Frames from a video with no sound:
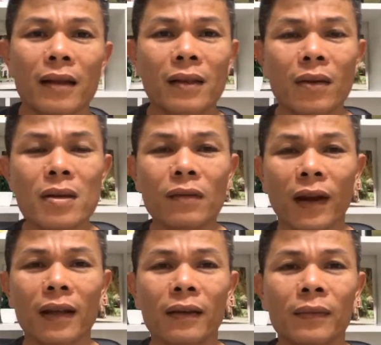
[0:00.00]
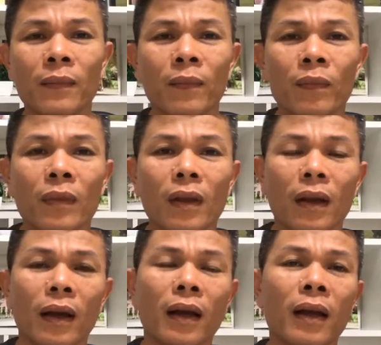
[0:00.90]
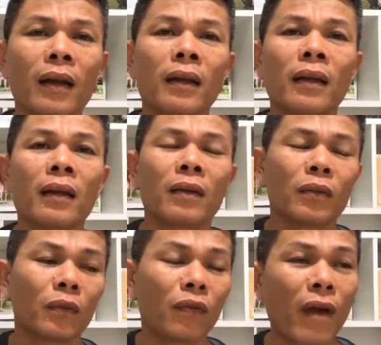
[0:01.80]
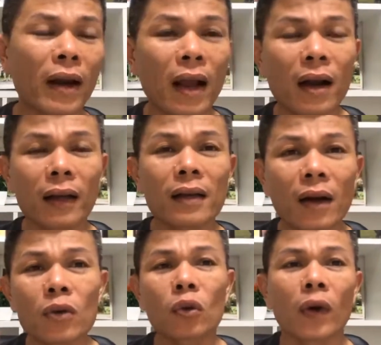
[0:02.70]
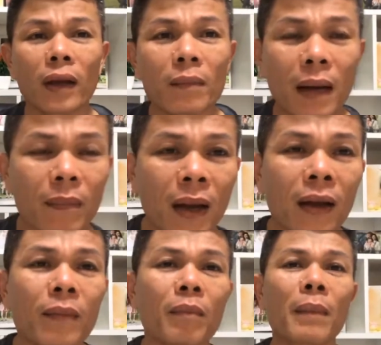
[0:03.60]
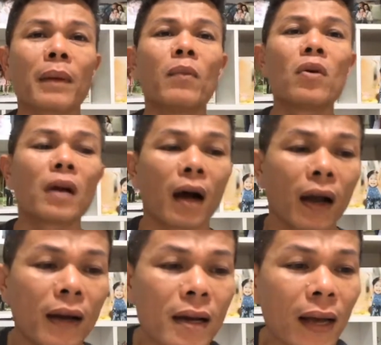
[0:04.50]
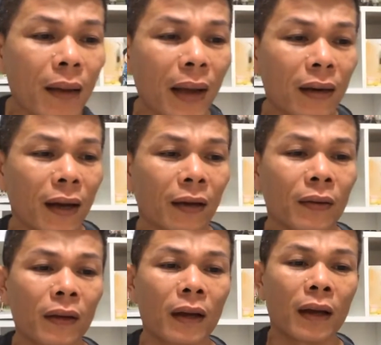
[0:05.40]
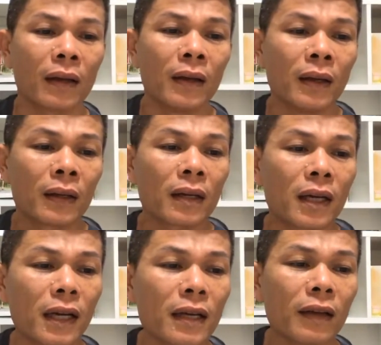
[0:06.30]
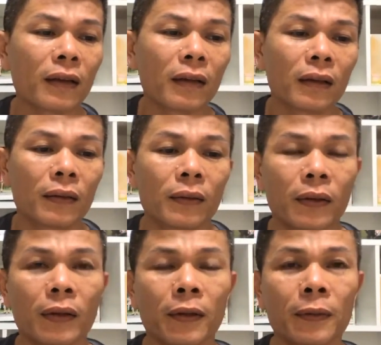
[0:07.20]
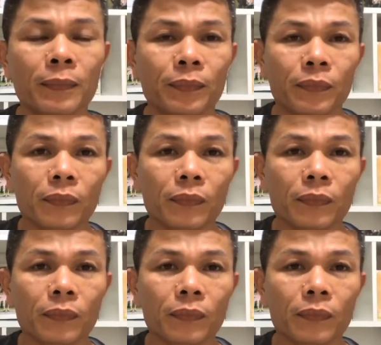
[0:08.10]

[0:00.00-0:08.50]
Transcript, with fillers: tại sao nó như vậy à, và đây là cái câu chuyện mà mà mà mình muốn gửi đến các bạn rằng à, khi à,